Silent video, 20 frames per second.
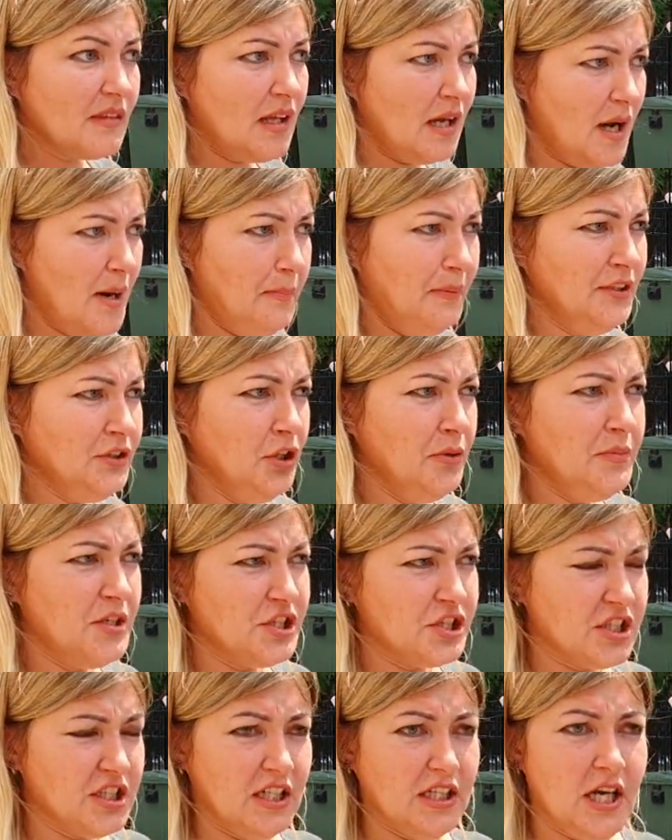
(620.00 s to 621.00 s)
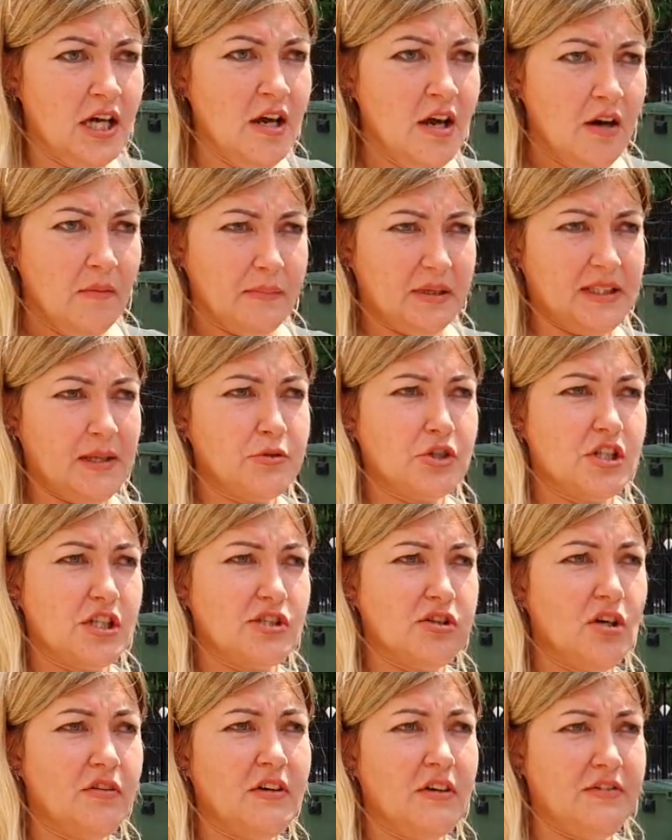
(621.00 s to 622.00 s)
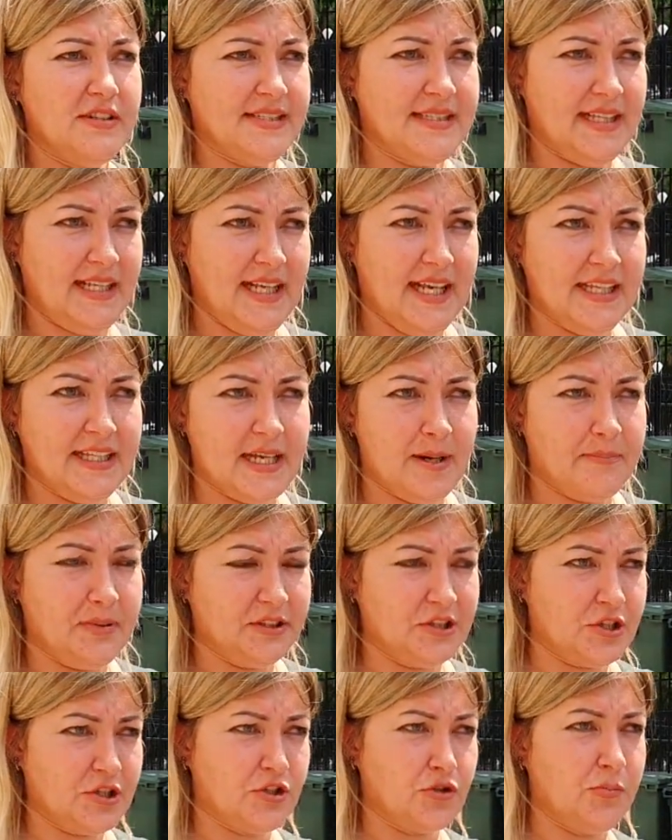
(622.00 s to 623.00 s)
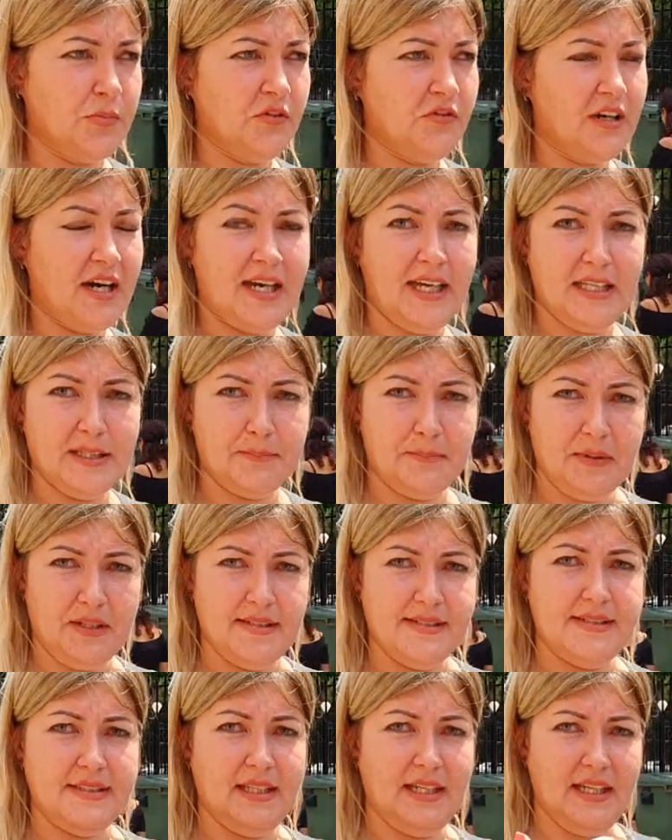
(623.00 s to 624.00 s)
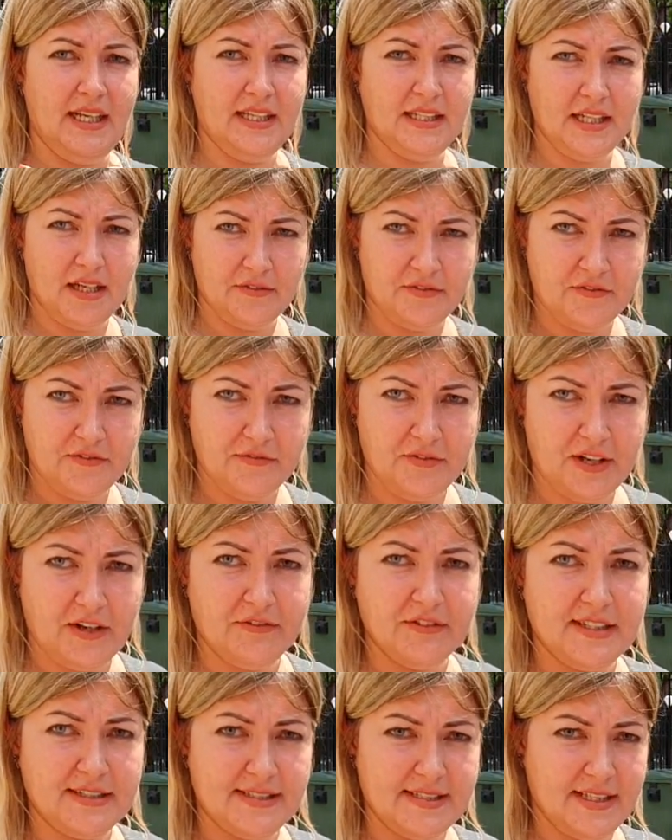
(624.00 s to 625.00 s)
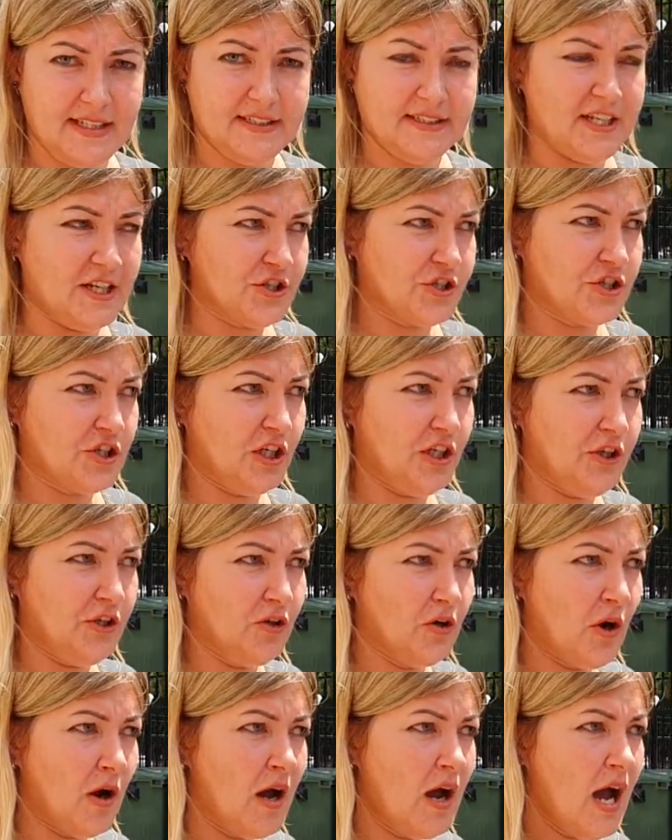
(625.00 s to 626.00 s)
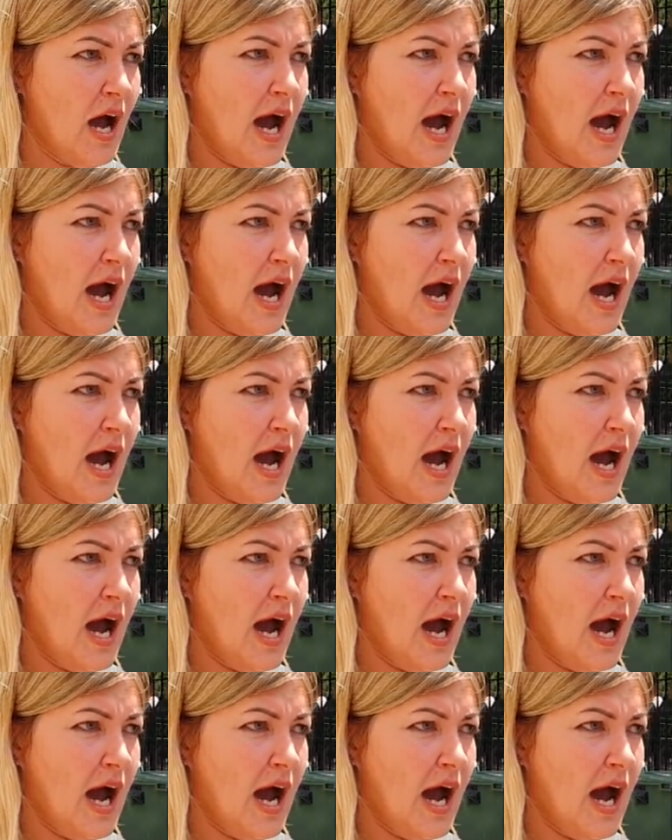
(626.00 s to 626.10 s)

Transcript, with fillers: А потом решили, потому что слово «выселение» подразумевает переселение в равноценное жилье.